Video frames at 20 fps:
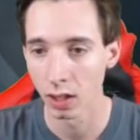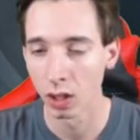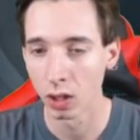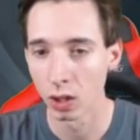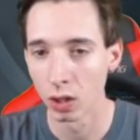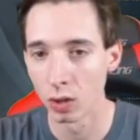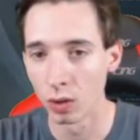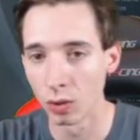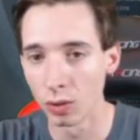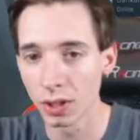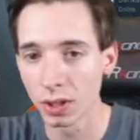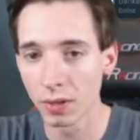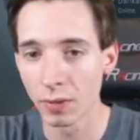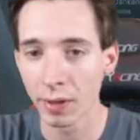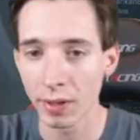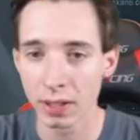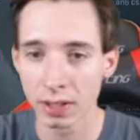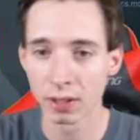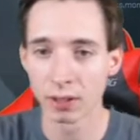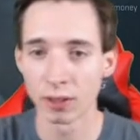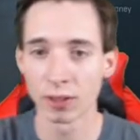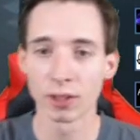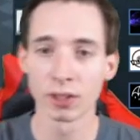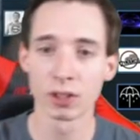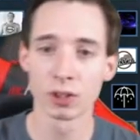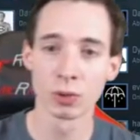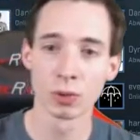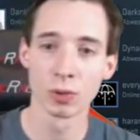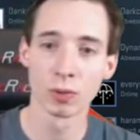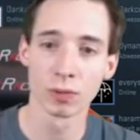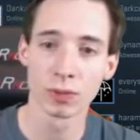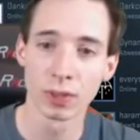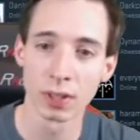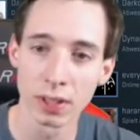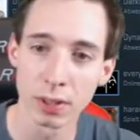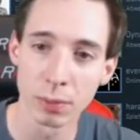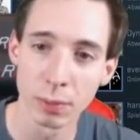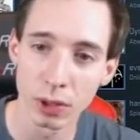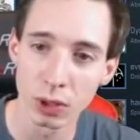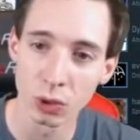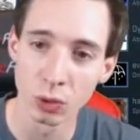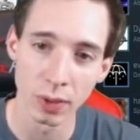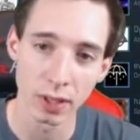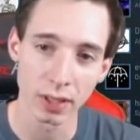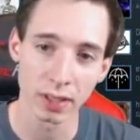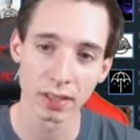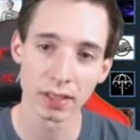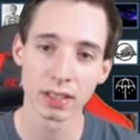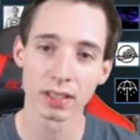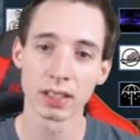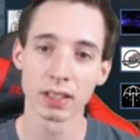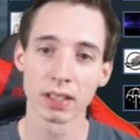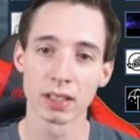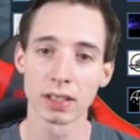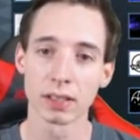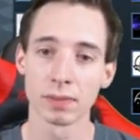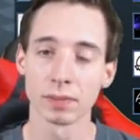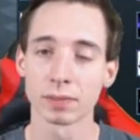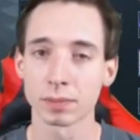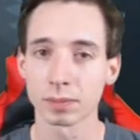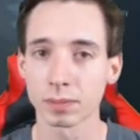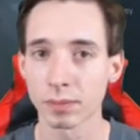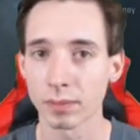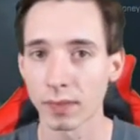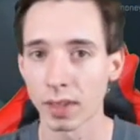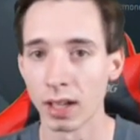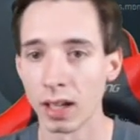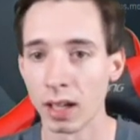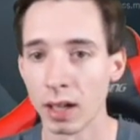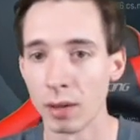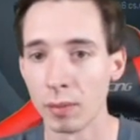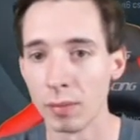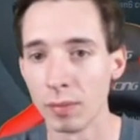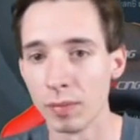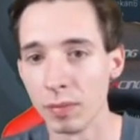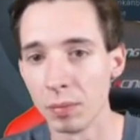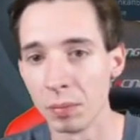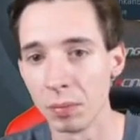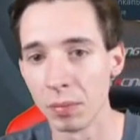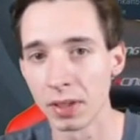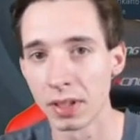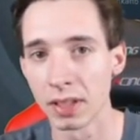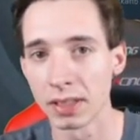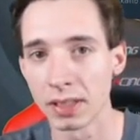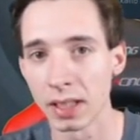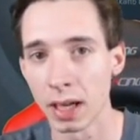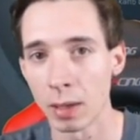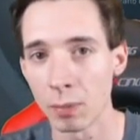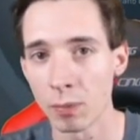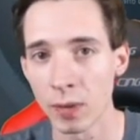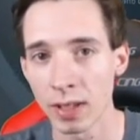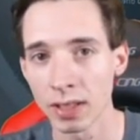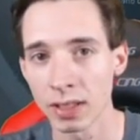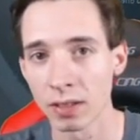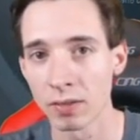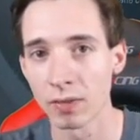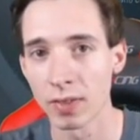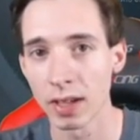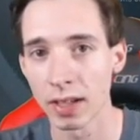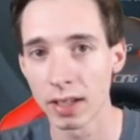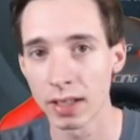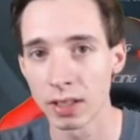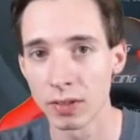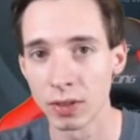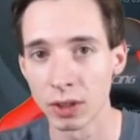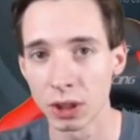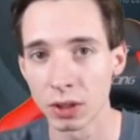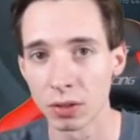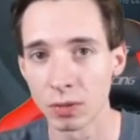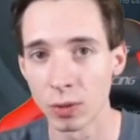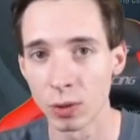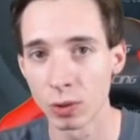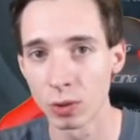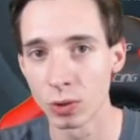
Und ich werde es auch in Zukunft halt immer so machen, dass ich ähm, mich jetzt abwechseln werde zwischen Road to